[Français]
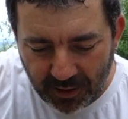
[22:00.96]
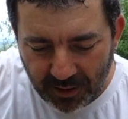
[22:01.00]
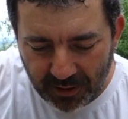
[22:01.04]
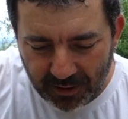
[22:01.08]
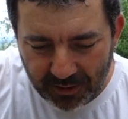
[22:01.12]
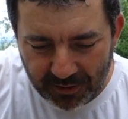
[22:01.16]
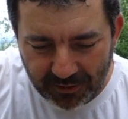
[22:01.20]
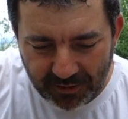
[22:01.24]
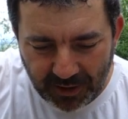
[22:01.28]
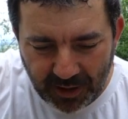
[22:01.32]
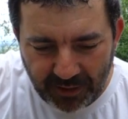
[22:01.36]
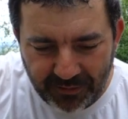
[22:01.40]
euh,
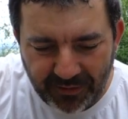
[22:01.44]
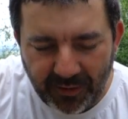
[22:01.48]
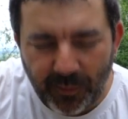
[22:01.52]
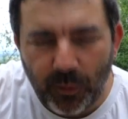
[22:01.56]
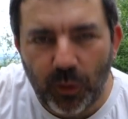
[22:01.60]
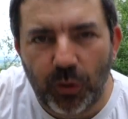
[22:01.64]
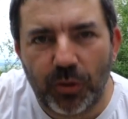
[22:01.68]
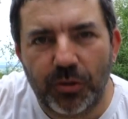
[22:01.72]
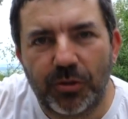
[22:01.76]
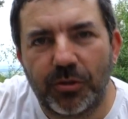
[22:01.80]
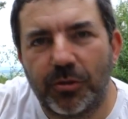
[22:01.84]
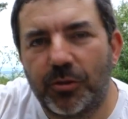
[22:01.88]
ouais, enfin
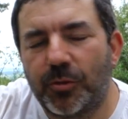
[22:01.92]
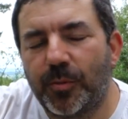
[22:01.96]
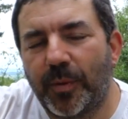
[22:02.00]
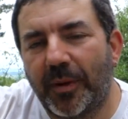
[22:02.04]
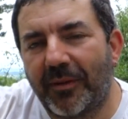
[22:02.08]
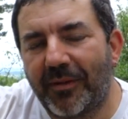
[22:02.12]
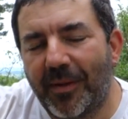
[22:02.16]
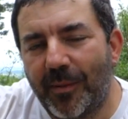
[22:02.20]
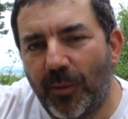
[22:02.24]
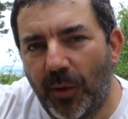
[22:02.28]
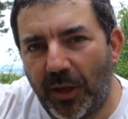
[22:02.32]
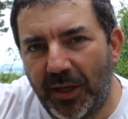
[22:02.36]
bon, je suis
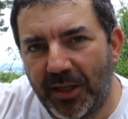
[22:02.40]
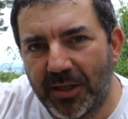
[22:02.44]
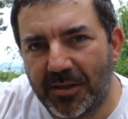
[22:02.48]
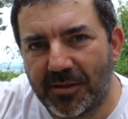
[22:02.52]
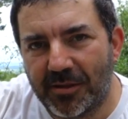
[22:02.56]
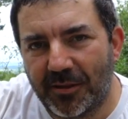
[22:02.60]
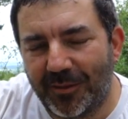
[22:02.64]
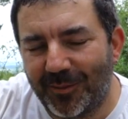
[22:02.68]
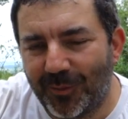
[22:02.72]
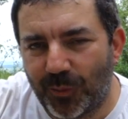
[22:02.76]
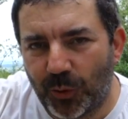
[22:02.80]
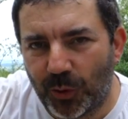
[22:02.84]
pas vraiment un
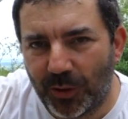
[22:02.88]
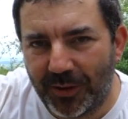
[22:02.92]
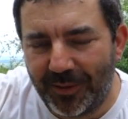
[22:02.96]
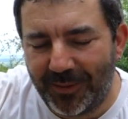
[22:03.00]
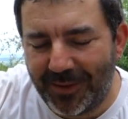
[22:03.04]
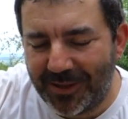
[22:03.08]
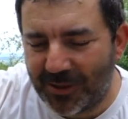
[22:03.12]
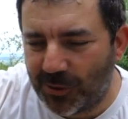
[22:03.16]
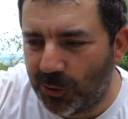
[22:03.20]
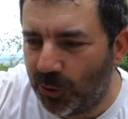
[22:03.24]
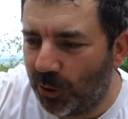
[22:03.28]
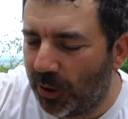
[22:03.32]
exemple pour les
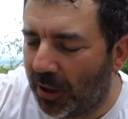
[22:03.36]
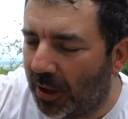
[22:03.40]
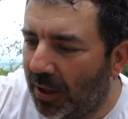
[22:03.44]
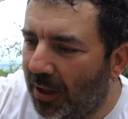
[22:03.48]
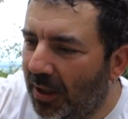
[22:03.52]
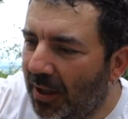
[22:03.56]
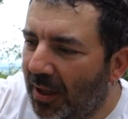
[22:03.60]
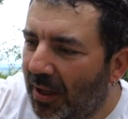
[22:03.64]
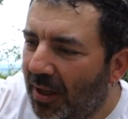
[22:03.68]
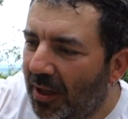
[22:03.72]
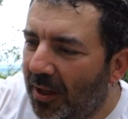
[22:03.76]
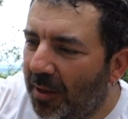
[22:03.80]
blessures,
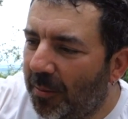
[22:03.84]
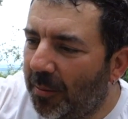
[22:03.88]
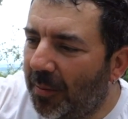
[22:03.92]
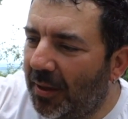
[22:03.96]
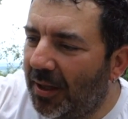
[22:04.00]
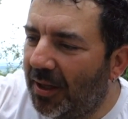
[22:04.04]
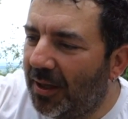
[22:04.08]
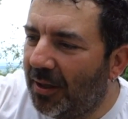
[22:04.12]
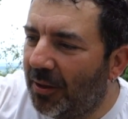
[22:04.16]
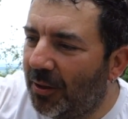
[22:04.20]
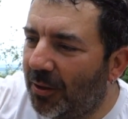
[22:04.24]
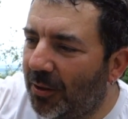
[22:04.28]

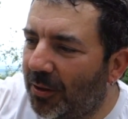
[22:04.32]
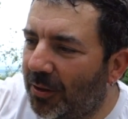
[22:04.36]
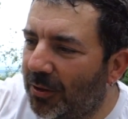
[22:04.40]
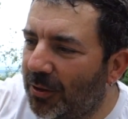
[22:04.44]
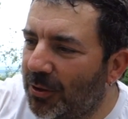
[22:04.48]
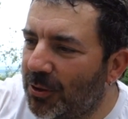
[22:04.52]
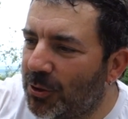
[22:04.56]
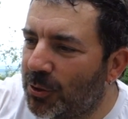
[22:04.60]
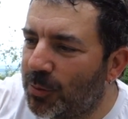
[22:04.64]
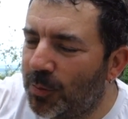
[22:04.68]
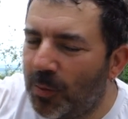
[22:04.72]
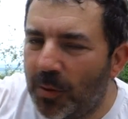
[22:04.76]
mais euh,
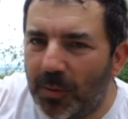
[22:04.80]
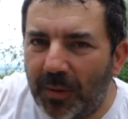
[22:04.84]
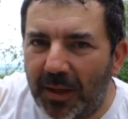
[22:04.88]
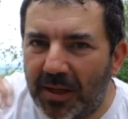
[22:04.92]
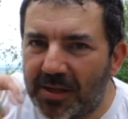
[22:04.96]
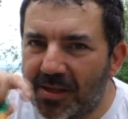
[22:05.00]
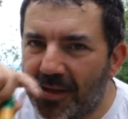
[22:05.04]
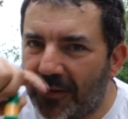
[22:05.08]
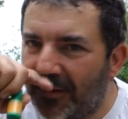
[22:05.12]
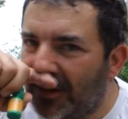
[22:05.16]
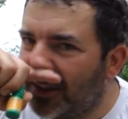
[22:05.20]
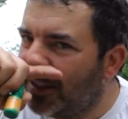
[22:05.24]
quand je me
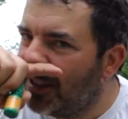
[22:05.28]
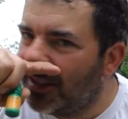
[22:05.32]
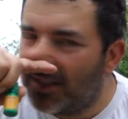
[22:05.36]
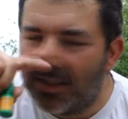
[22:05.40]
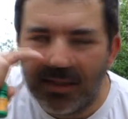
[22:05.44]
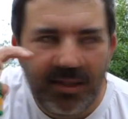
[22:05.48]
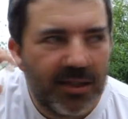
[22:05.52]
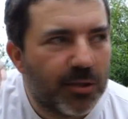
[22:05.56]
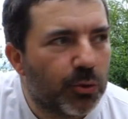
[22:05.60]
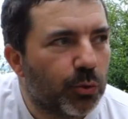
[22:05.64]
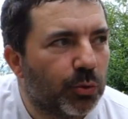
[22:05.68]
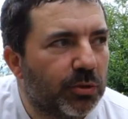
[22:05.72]
blesse avec
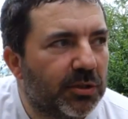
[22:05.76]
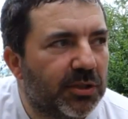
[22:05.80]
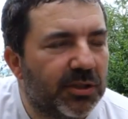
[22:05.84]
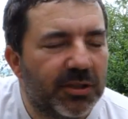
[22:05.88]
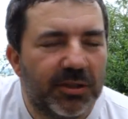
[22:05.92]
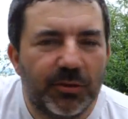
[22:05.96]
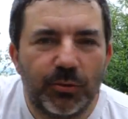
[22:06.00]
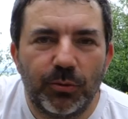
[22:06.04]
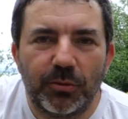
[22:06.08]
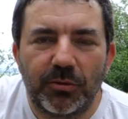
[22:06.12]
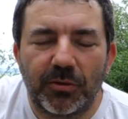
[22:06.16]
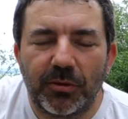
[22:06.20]
des,
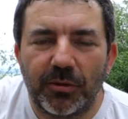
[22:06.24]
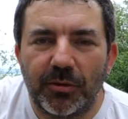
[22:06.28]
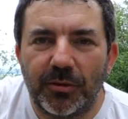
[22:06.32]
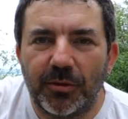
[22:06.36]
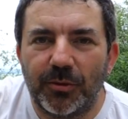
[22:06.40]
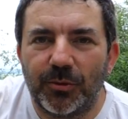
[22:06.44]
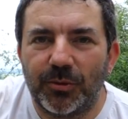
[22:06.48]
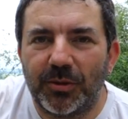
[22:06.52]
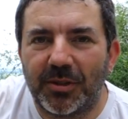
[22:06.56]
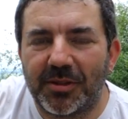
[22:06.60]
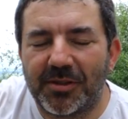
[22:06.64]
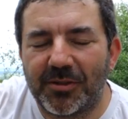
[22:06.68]
outils douteux
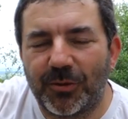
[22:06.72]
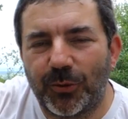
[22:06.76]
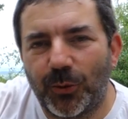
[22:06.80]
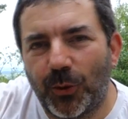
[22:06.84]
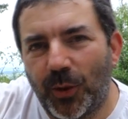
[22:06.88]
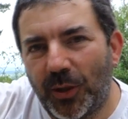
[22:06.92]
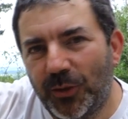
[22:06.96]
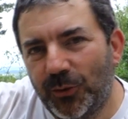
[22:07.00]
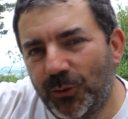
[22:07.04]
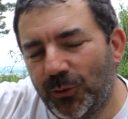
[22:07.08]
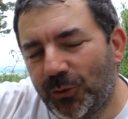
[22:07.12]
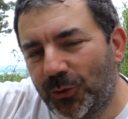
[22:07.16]
ou des
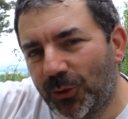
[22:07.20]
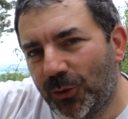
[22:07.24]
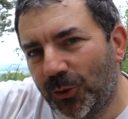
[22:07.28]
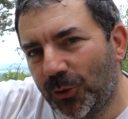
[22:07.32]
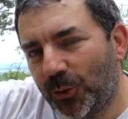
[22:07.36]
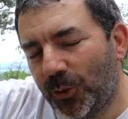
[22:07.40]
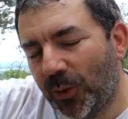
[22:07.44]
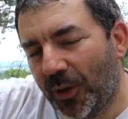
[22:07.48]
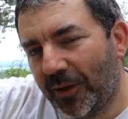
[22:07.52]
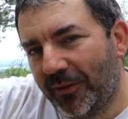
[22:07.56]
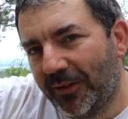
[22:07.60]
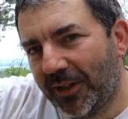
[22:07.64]
endroits douteux
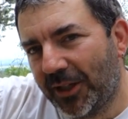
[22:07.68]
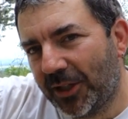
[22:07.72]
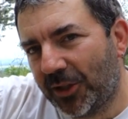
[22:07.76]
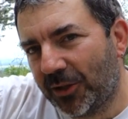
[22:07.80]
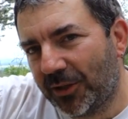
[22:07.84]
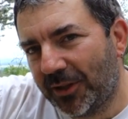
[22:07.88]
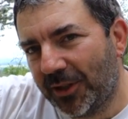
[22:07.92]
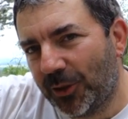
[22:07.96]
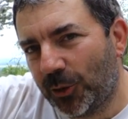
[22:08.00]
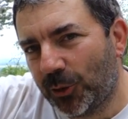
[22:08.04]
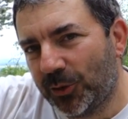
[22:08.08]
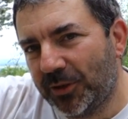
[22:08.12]
ou
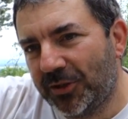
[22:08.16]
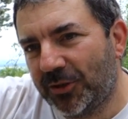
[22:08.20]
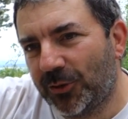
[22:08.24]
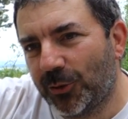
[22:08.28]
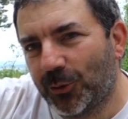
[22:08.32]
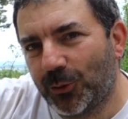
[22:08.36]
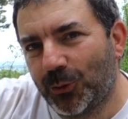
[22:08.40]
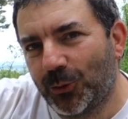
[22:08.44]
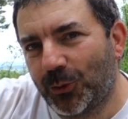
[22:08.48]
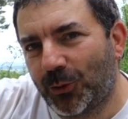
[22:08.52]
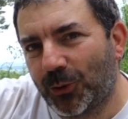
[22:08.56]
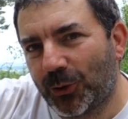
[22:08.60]
avec des
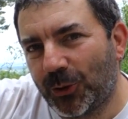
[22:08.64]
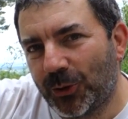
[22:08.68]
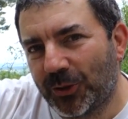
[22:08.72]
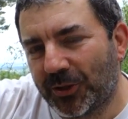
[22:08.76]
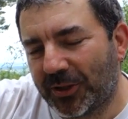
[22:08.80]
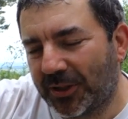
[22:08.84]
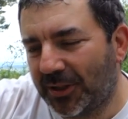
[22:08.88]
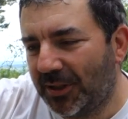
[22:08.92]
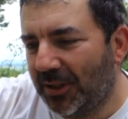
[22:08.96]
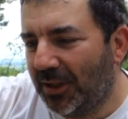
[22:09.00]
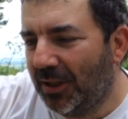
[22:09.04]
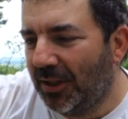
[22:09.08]
conditions
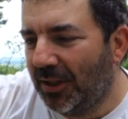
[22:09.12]
douteuses,